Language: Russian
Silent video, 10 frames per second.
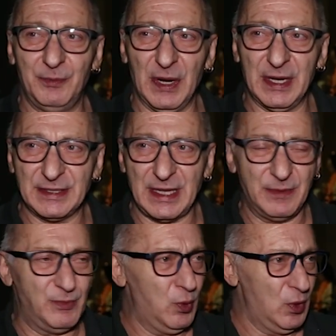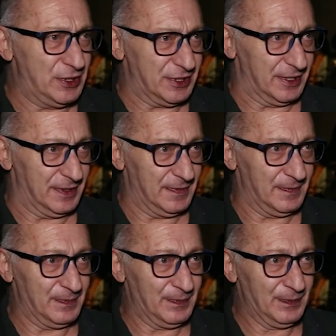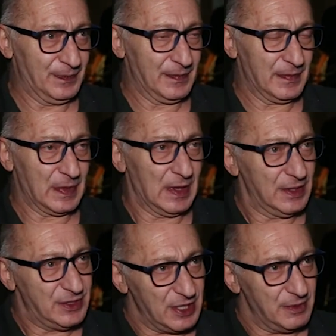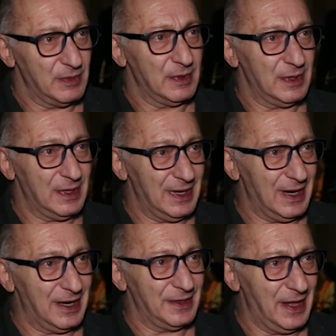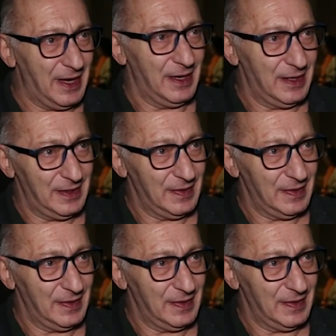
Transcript: показать больше, чем она